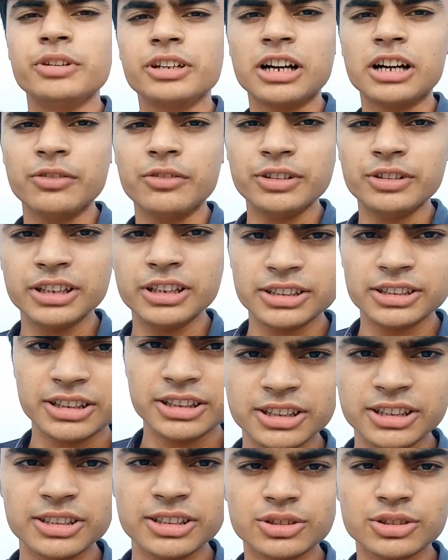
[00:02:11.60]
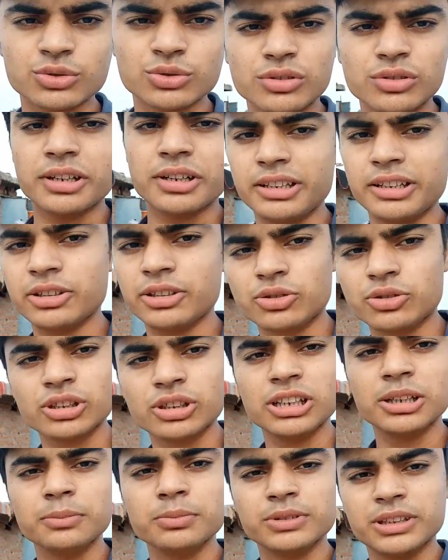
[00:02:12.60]
अभी काफ़ी देर से नीचे सो रहे थे
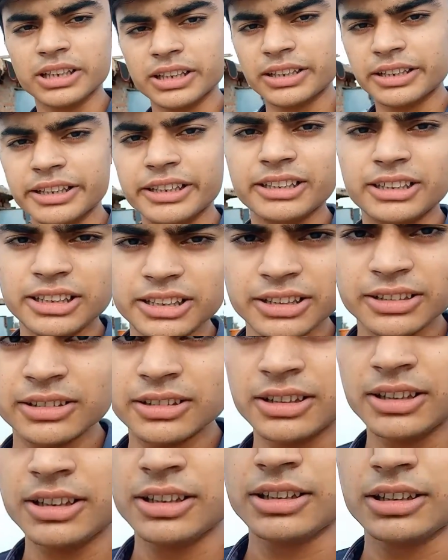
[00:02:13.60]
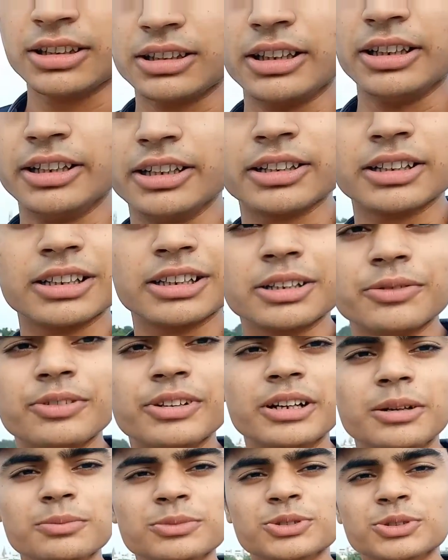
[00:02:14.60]
क्योंकि हम थक गए थे खाना खा के
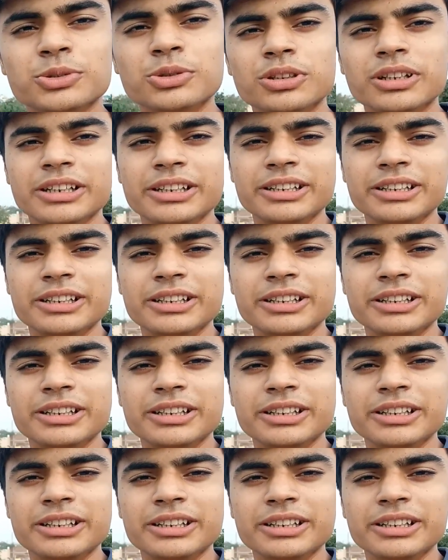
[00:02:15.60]
फिर हम सो